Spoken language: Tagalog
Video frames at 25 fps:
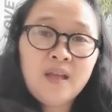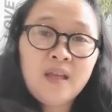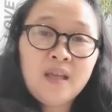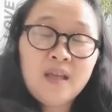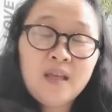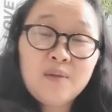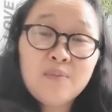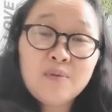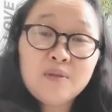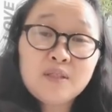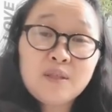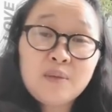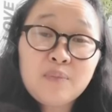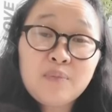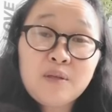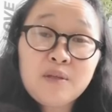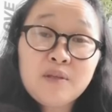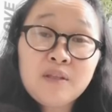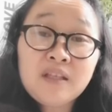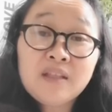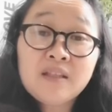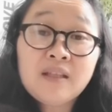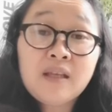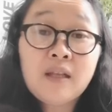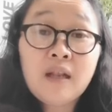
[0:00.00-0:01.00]
Ibig
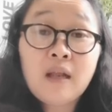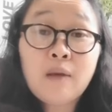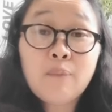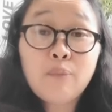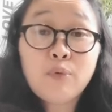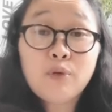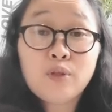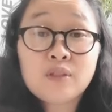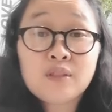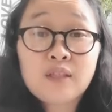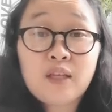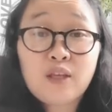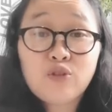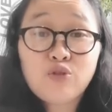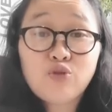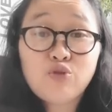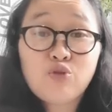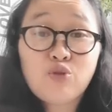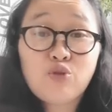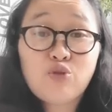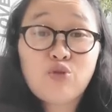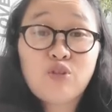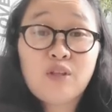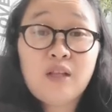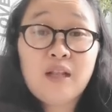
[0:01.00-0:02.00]
sabihin, hindi lang po isa yung
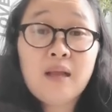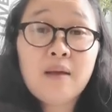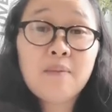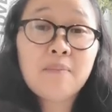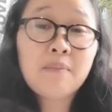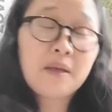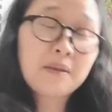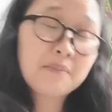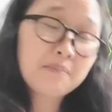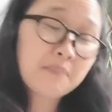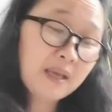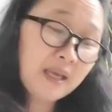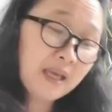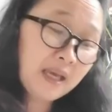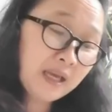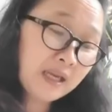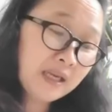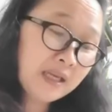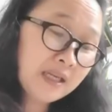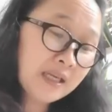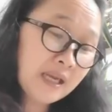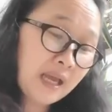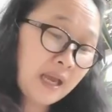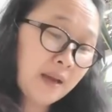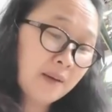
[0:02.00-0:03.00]
Diyos nila. May
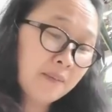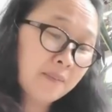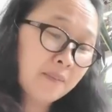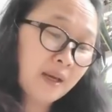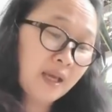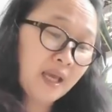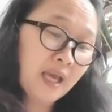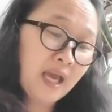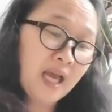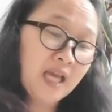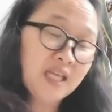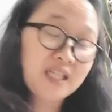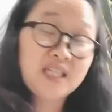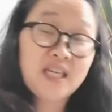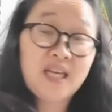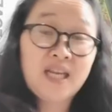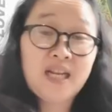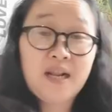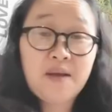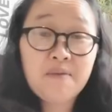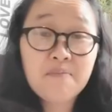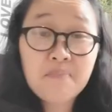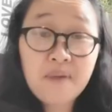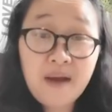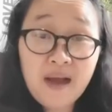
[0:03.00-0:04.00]
Baal na, may
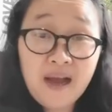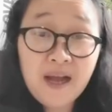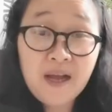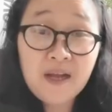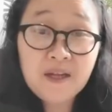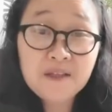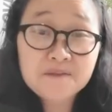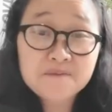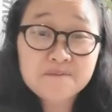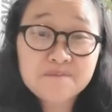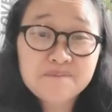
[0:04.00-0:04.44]
Asherah pa.